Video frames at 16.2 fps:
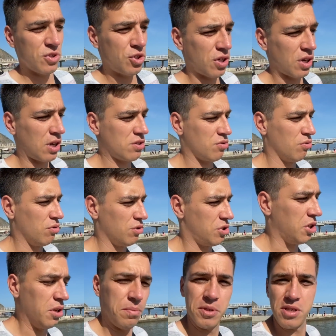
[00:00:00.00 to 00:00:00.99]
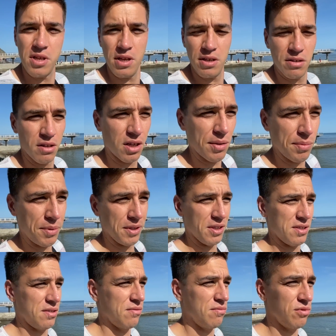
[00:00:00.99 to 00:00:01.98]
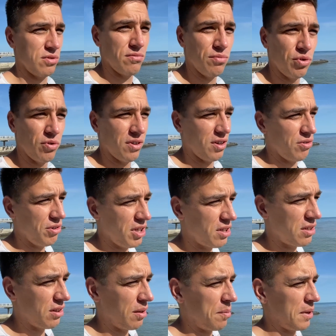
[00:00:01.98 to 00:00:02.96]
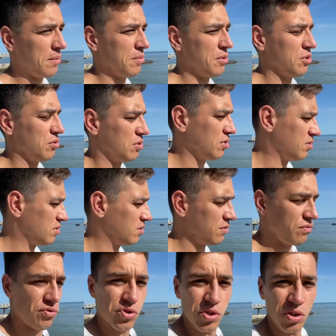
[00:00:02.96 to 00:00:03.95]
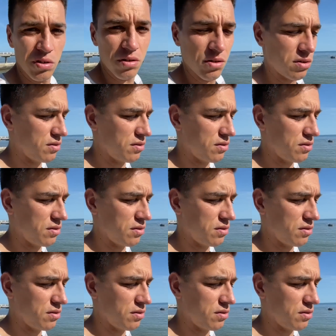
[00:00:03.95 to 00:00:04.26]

Сразу в очередь среди накопилось. Вот буквально уехал на 5 минут. Все.